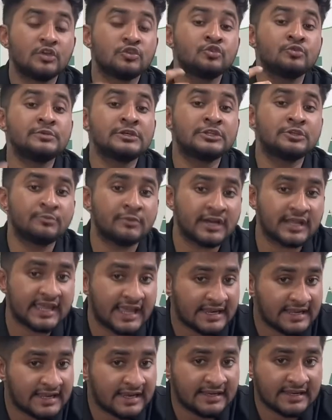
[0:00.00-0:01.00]
তুমি তোমার
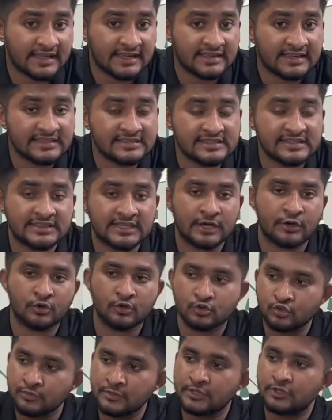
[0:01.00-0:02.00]
ক্যারিয়ার নিয়ে কি চিন্তা করো
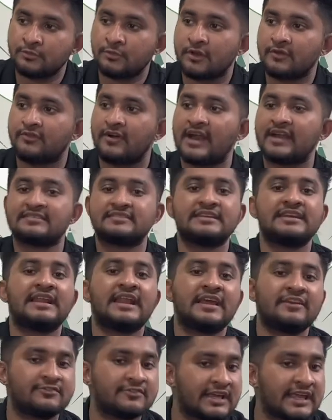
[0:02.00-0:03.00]
তুমি তোমার ভার্সিটি
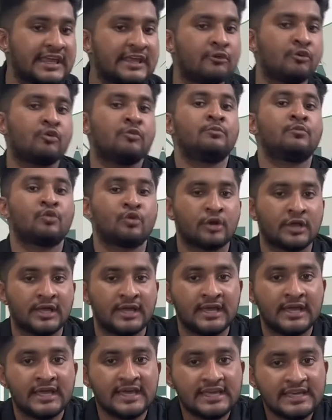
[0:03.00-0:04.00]
লাইফটা কীরকম করে
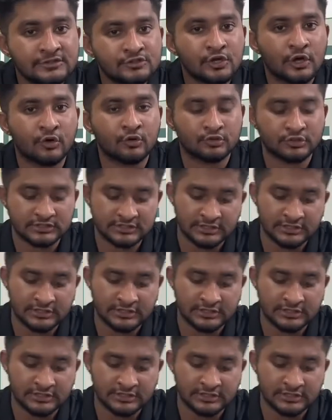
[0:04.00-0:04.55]
এনজয় করতে